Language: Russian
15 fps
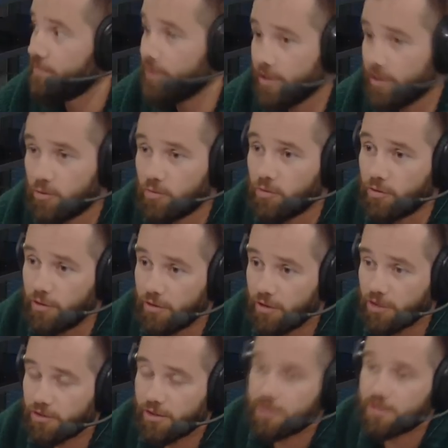в реку и
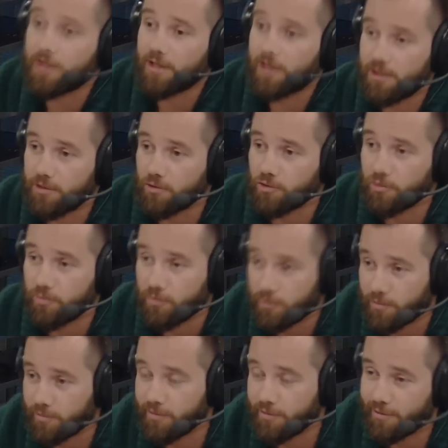дождаться крокодила, чтобы он
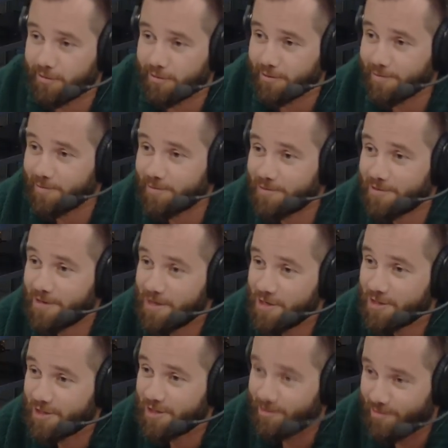э,
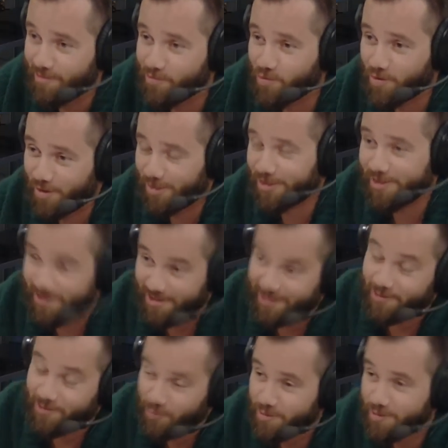стал вам угрожать, да,
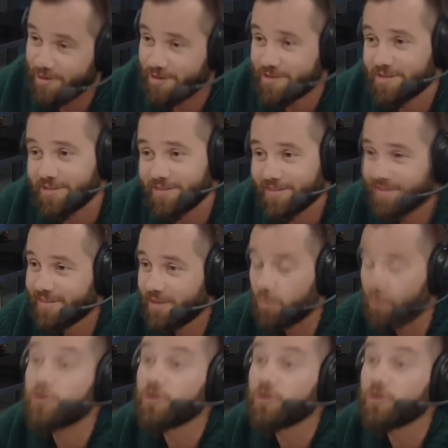ну, естественно. Там